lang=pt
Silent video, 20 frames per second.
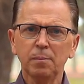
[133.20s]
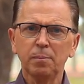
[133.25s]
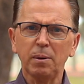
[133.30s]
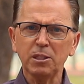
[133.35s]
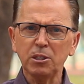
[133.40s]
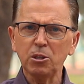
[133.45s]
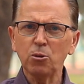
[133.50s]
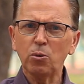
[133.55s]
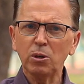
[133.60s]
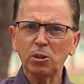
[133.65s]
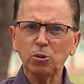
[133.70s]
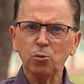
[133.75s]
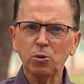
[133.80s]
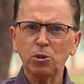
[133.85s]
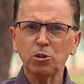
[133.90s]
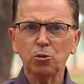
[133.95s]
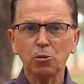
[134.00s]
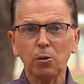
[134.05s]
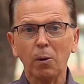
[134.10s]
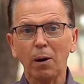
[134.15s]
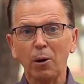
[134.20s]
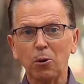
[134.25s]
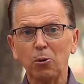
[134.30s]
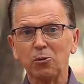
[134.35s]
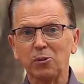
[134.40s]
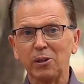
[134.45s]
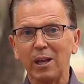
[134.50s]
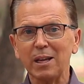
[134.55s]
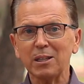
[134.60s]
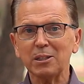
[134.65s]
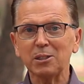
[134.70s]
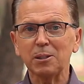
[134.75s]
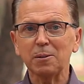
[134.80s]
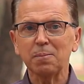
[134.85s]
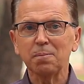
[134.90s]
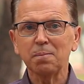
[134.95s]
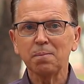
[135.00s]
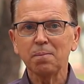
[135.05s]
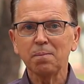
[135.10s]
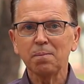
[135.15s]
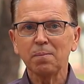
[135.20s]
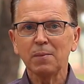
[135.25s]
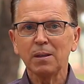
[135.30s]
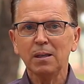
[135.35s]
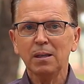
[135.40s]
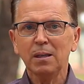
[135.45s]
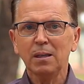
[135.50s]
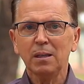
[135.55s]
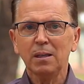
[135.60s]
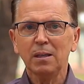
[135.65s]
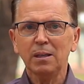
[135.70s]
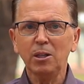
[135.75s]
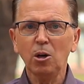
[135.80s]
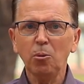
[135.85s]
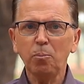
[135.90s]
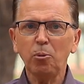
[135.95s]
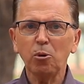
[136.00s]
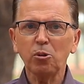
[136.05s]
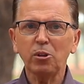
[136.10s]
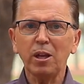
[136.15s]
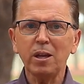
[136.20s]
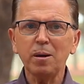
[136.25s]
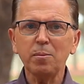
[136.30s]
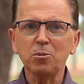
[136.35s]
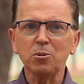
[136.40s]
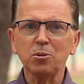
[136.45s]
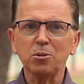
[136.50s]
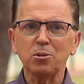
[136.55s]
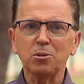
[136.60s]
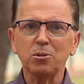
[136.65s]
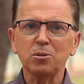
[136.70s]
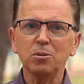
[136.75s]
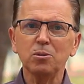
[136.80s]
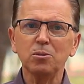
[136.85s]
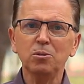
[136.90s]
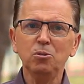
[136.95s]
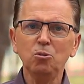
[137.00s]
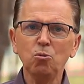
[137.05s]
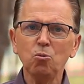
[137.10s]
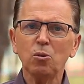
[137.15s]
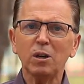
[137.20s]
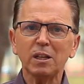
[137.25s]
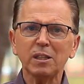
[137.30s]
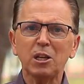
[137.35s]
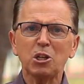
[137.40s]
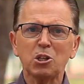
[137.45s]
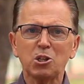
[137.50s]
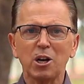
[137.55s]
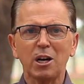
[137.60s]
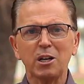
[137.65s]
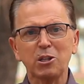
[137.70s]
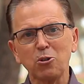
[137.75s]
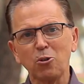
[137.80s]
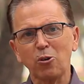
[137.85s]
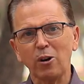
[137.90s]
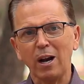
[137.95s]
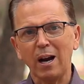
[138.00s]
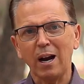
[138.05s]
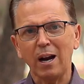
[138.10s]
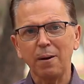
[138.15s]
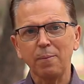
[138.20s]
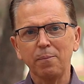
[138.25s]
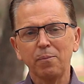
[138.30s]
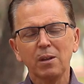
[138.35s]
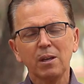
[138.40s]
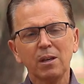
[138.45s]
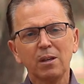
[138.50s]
Mas enquanto isso não acontece, não podemos nunca deixar de orar.